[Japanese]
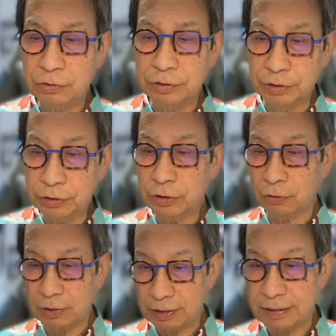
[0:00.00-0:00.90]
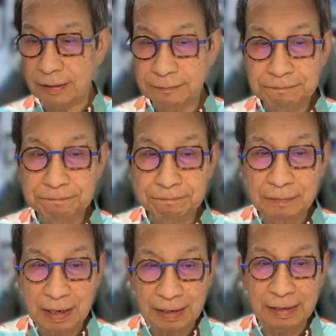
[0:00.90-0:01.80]
14日でした。
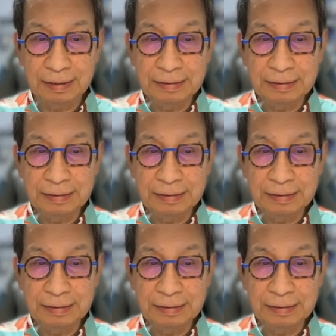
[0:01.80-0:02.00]
はい。